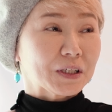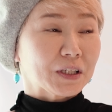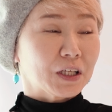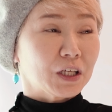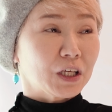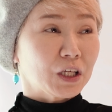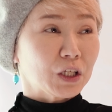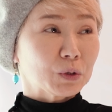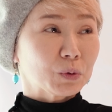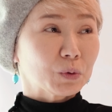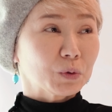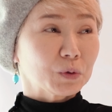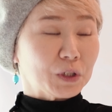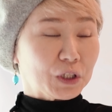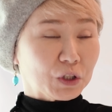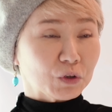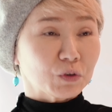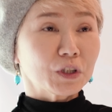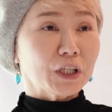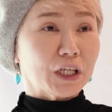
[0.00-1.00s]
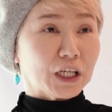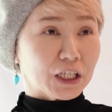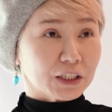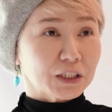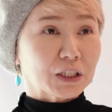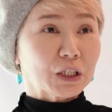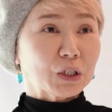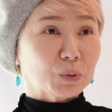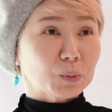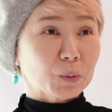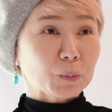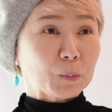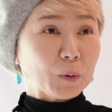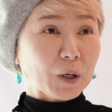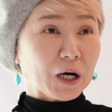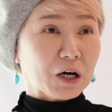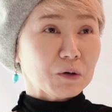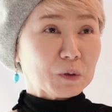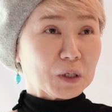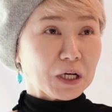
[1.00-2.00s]
えーと、と日本でやってるの
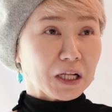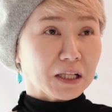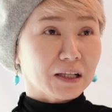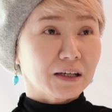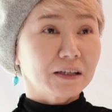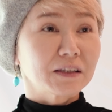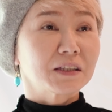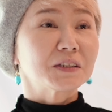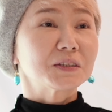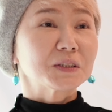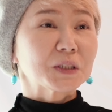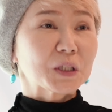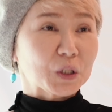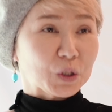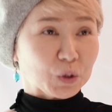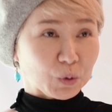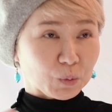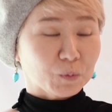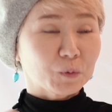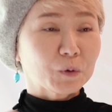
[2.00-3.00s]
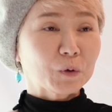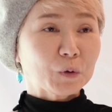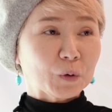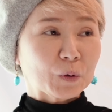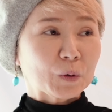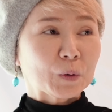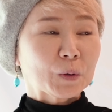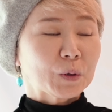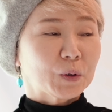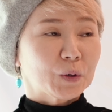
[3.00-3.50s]
も変わらないですけれども